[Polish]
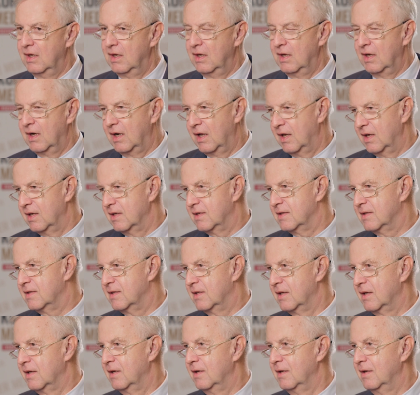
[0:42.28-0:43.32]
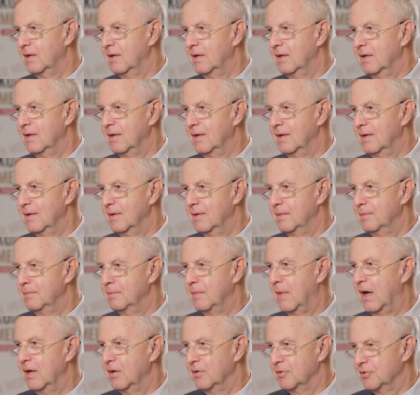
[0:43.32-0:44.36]
Rejestry y,
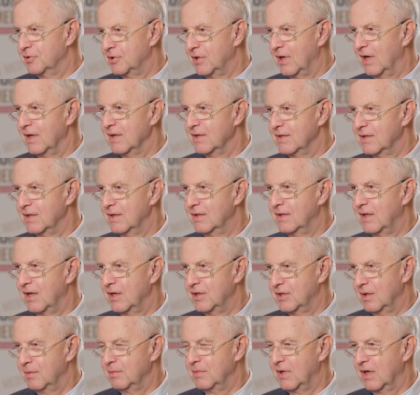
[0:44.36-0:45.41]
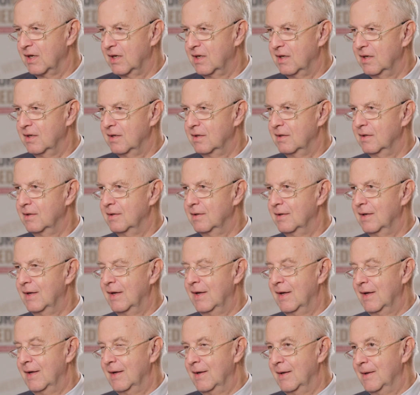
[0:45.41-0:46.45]
mają szansę dać nam takie
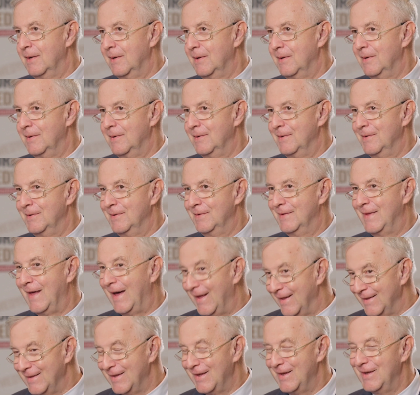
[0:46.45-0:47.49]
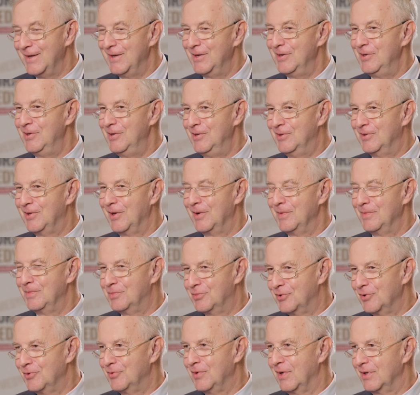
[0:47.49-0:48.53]
y, dane i to
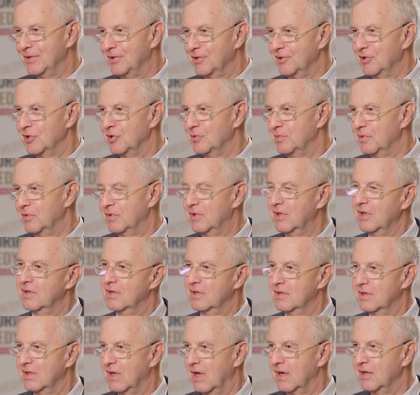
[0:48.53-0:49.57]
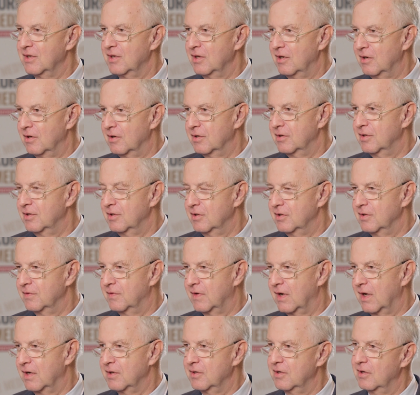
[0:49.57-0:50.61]
przykład chociażby tych z kardiologii, gdzie
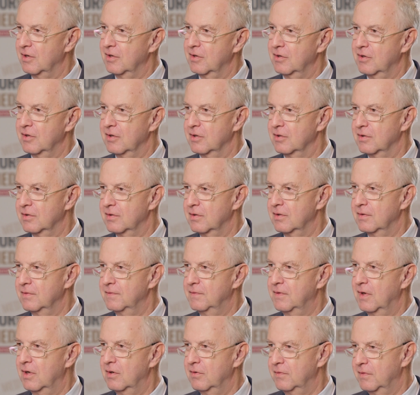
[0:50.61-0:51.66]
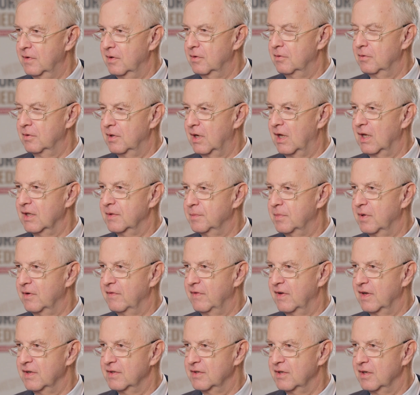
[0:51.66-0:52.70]
w kardiologii od wielu, wielu lat
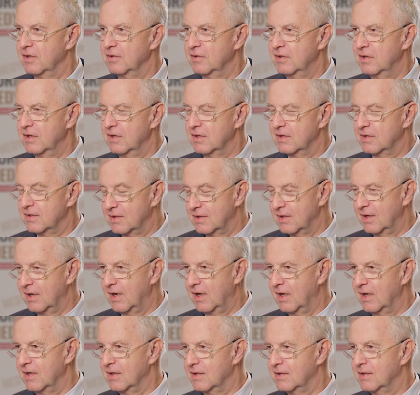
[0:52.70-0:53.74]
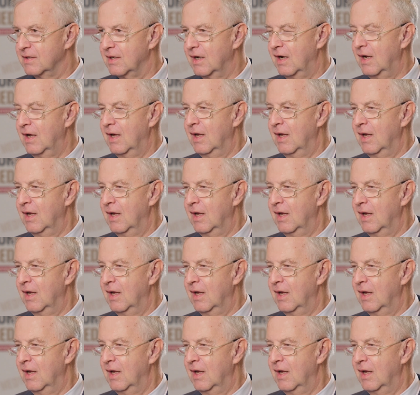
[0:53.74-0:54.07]
prowadzony jest rejestr